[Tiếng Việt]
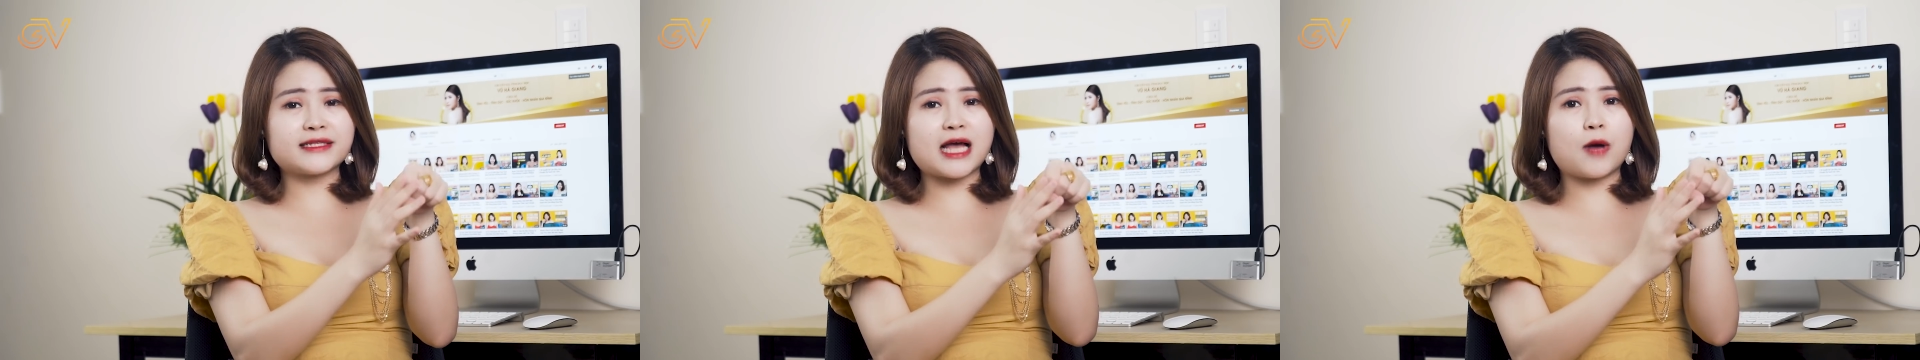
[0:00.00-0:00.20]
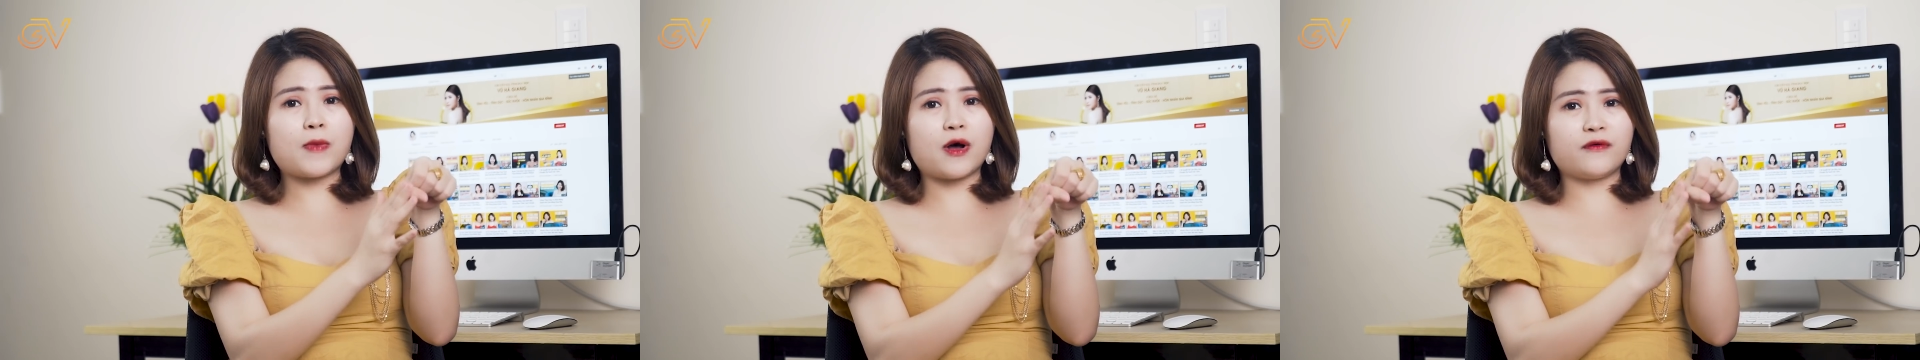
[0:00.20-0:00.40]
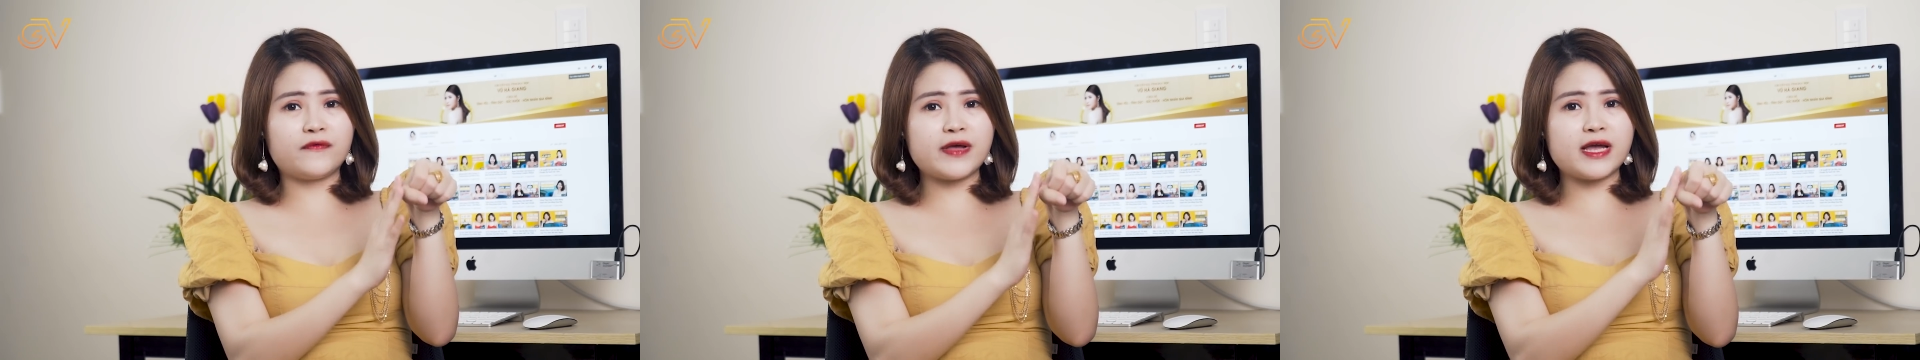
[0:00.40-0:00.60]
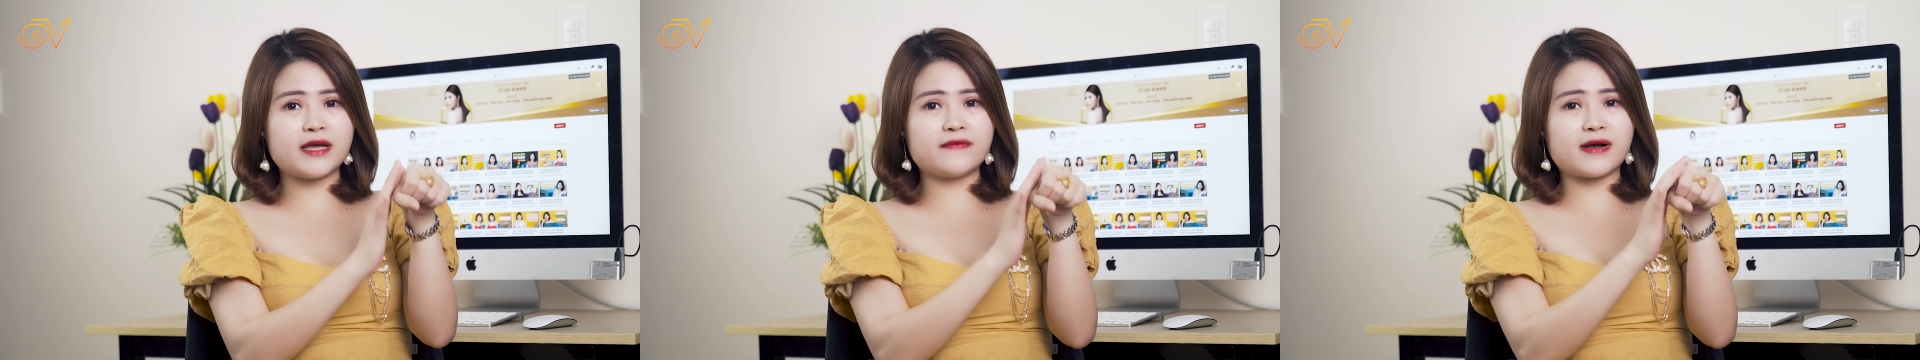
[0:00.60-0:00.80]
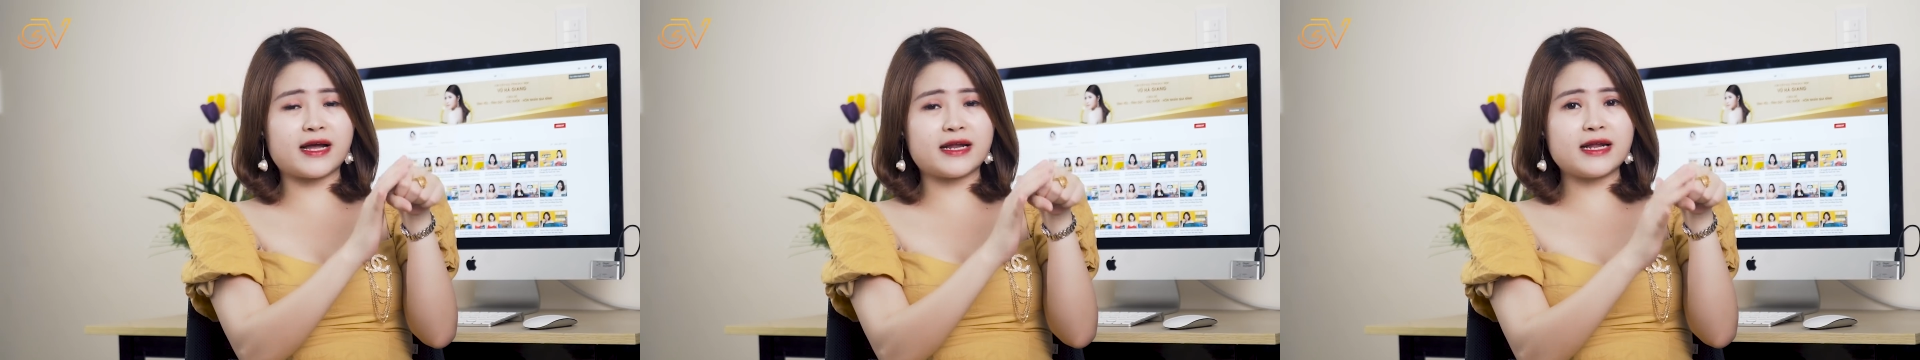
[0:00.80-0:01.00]
rào bảo vệ
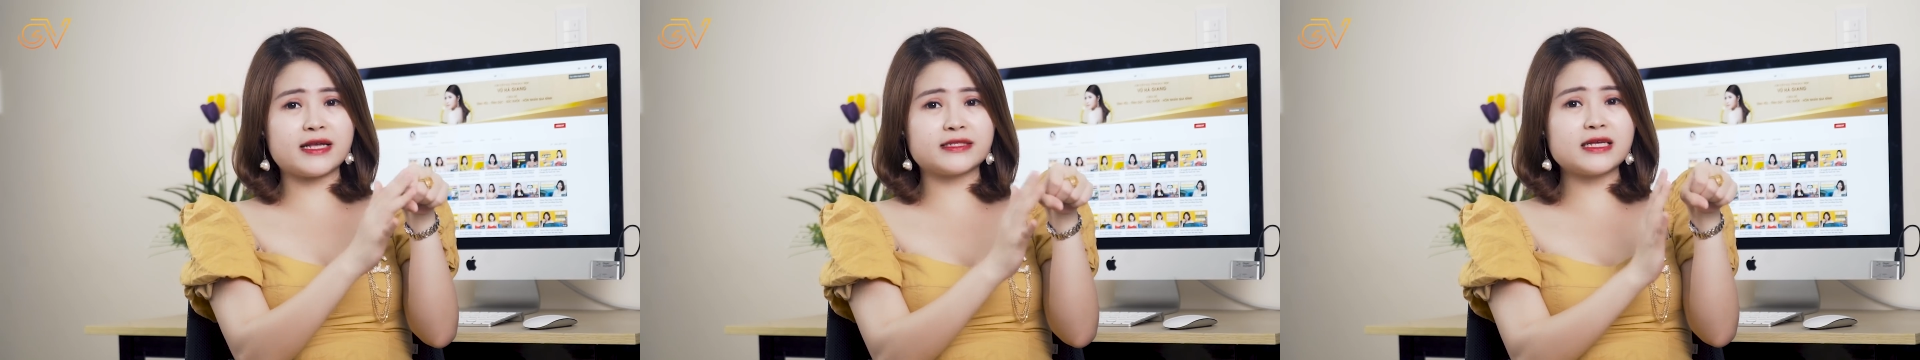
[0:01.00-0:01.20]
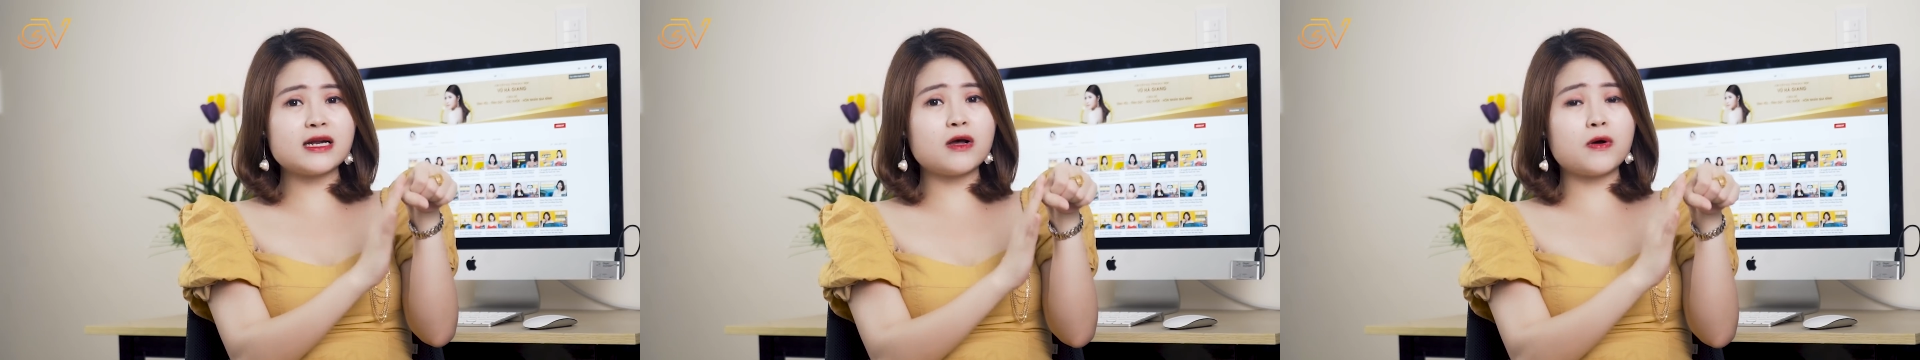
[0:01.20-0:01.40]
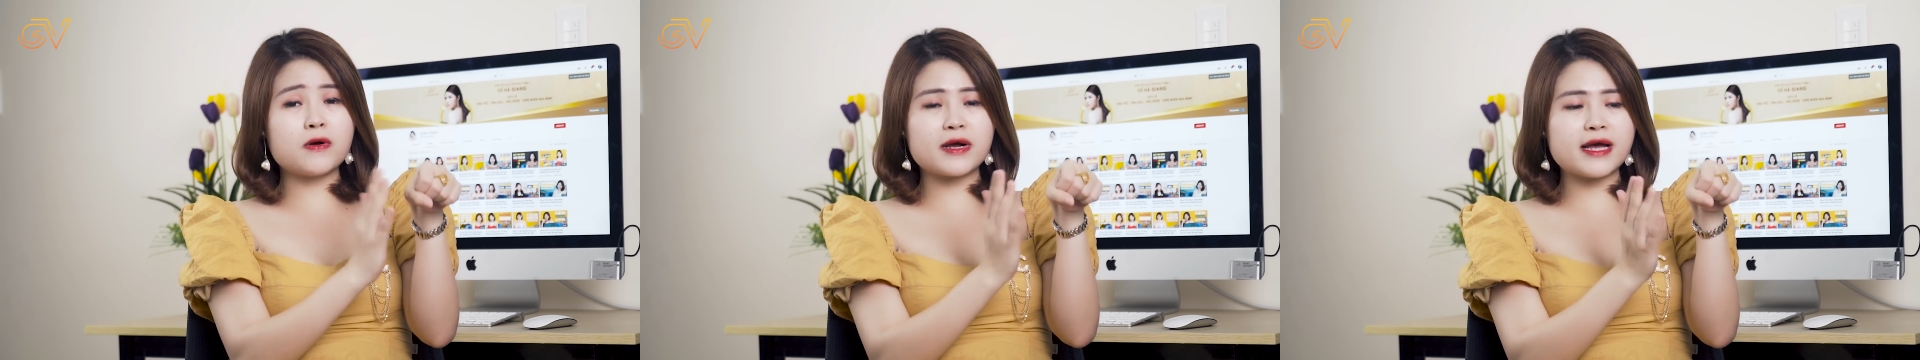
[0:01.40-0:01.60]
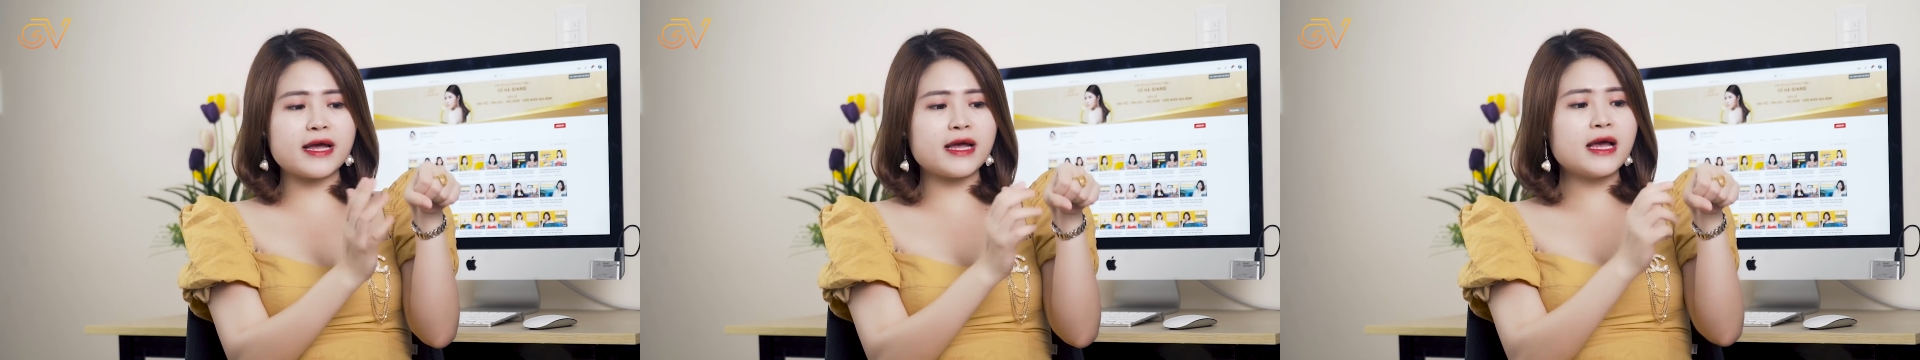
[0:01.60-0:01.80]
và cái này rất là ok,